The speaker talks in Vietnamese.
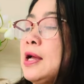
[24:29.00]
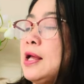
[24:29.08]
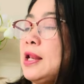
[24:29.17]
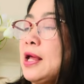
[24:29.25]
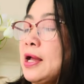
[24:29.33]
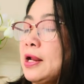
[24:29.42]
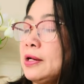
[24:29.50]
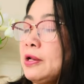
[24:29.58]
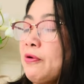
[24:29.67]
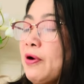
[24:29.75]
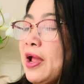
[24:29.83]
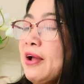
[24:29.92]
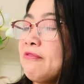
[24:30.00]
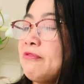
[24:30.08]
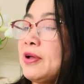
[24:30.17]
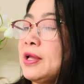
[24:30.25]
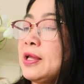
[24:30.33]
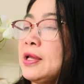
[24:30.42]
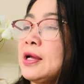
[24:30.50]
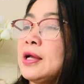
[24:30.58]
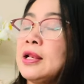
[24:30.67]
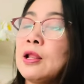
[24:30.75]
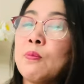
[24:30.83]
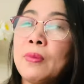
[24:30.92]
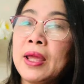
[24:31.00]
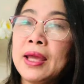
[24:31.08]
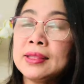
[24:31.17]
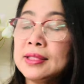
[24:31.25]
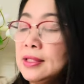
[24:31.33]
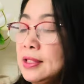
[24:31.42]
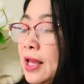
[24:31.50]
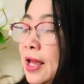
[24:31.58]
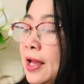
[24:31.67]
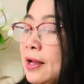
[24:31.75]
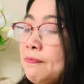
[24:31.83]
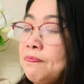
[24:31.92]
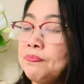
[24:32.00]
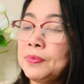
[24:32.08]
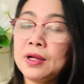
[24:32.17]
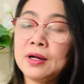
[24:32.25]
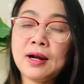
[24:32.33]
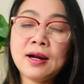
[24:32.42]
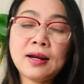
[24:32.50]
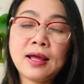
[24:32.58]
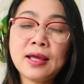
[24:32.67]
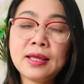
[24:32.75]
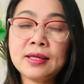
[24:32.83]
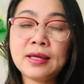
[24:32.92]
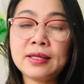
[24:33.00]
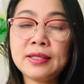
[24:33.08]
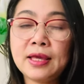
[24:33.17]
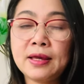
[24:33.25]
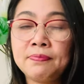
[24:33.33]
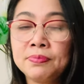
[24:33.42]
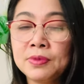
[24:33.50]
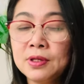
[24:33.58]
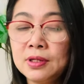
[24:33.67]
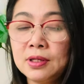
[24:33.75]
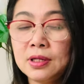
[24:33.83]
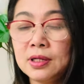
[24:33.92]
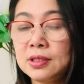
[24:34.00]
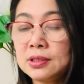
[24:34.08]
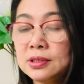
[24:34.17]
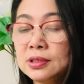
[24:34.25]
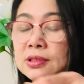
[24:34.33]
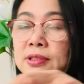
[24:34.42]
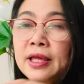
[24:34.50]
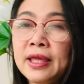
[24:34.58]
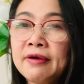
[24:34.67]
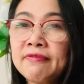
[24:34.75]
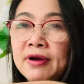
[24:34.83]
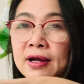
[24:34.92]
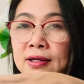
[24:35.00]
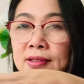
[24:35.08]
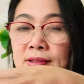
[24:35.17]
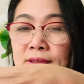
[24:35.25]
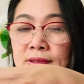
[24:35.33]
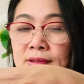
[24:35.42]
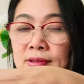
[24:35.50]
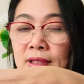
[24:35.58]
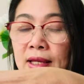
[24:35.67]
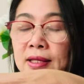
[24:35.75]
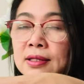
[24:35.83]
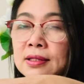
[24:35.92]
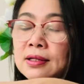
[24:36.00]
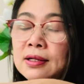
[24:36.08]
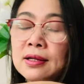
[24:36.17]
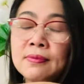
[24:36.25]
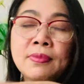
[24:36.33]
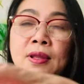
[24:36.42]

là điều hát về à, lòng mẹ tình cha à, rất là hay cả nhà à, hương nghe và hương thấy à,